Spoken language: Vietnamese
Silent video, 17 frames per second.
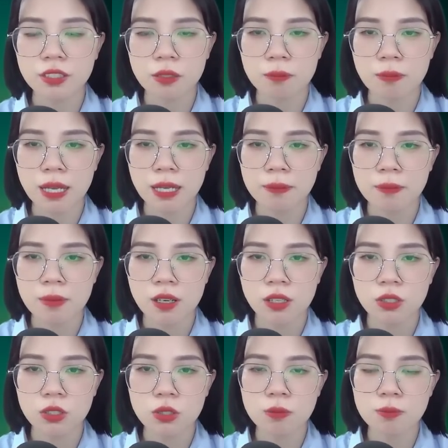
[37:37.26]
Thẩm Đình
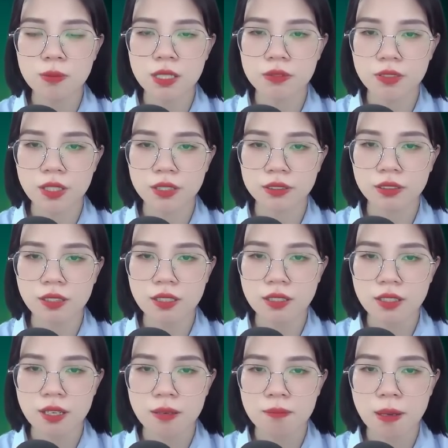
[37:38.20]
ôm vai tôi không
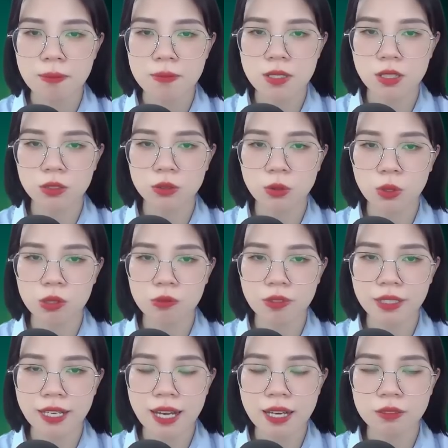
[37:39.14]
hề nhìn cô ta chút
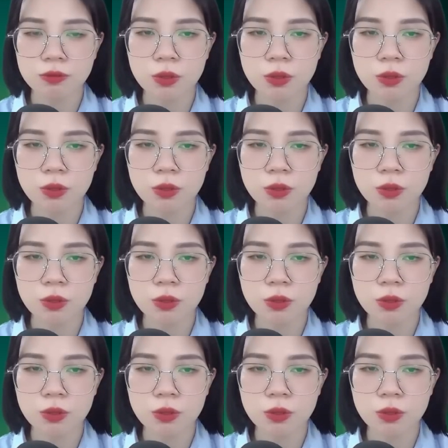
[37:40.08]
nào.